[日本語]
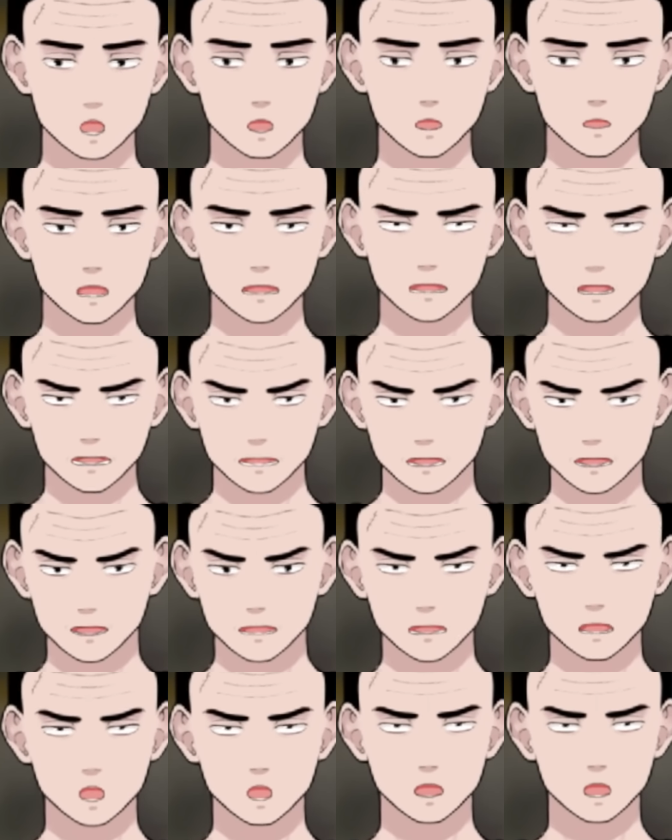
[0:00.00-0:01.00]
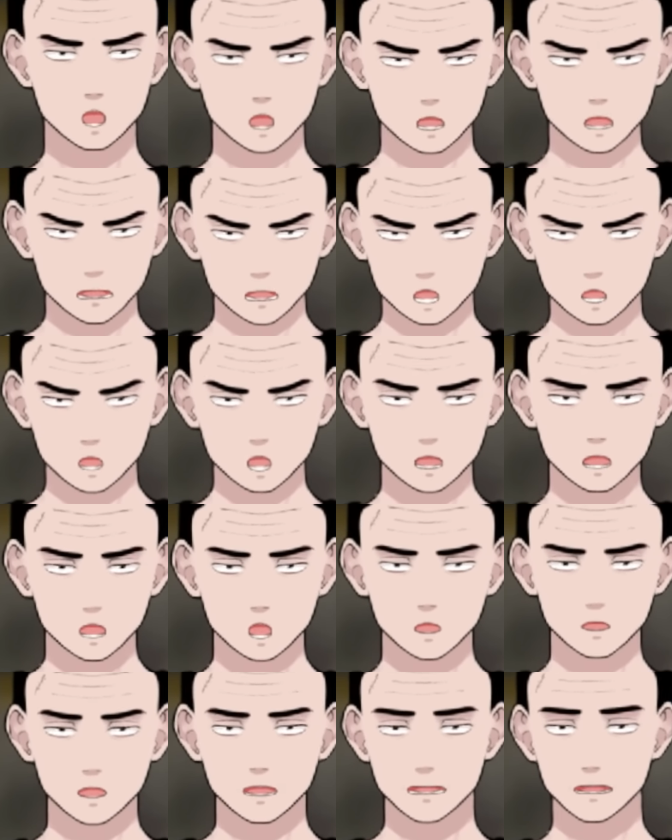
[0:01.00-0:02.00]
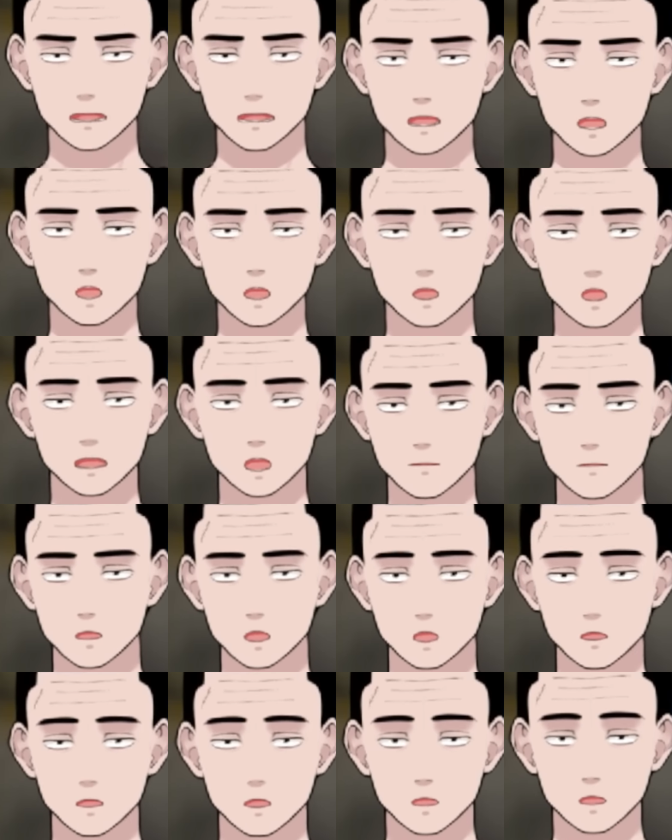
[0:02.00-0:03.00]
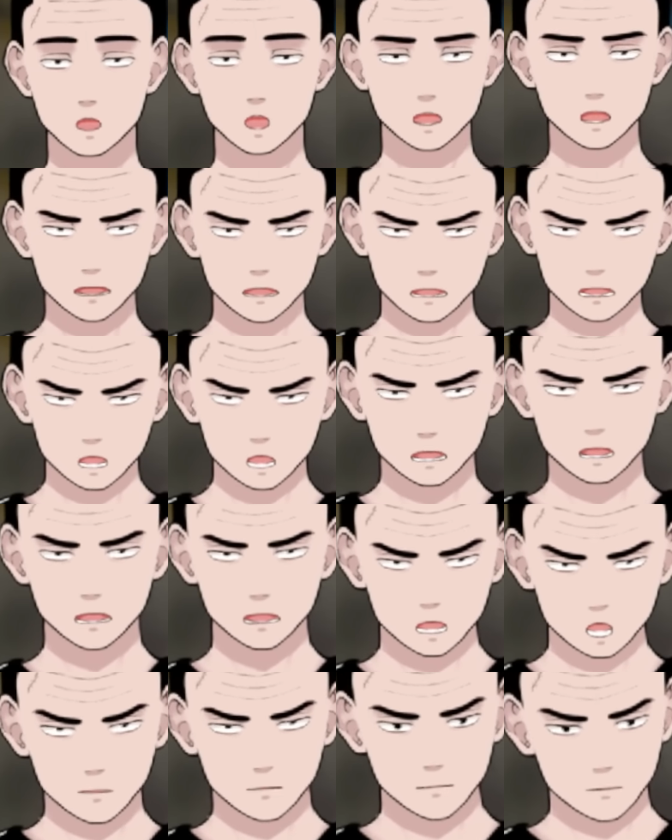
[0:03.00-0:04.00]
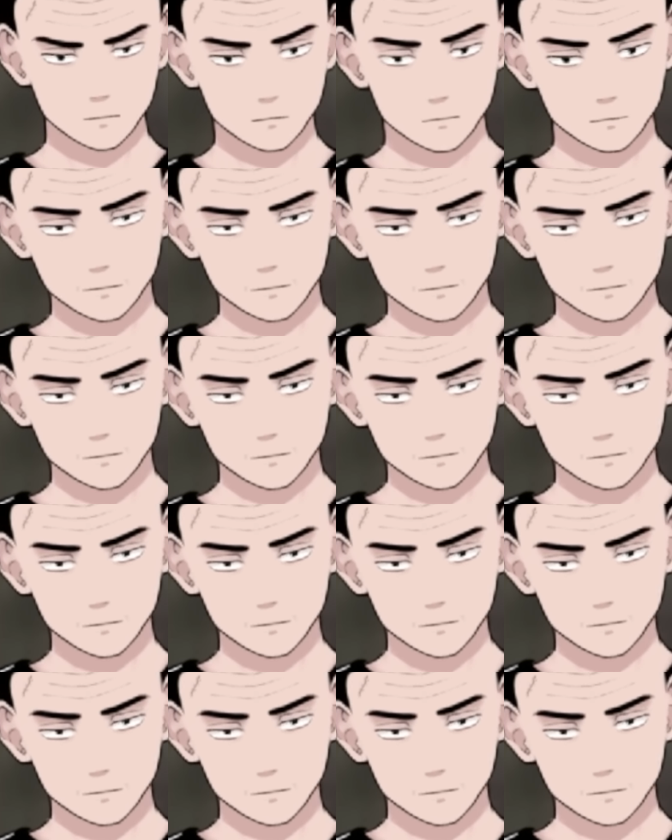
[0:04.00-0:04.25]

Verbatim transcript: うん。それ、そうしたからって全部不幸につながるとは言いません。